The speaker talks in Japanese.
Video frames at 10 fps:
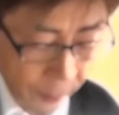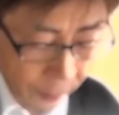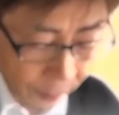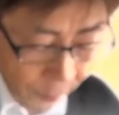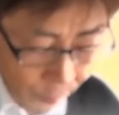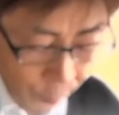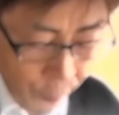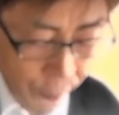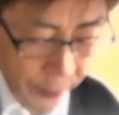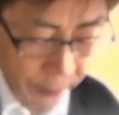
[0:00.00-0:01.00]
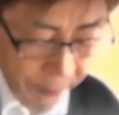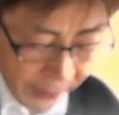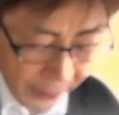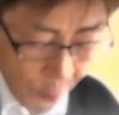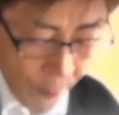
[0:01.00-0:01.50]

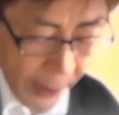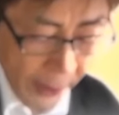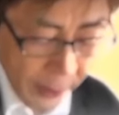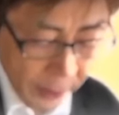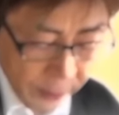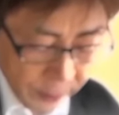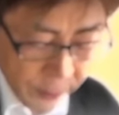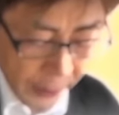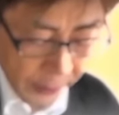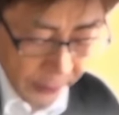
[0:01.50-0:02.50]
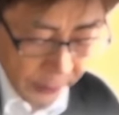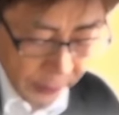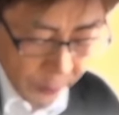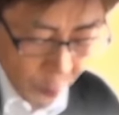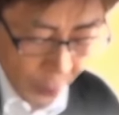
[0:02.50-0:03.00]
「では25両
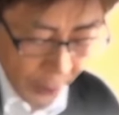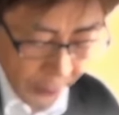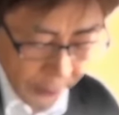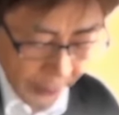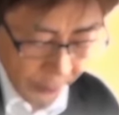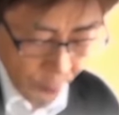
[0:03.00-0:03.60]
でいいな」。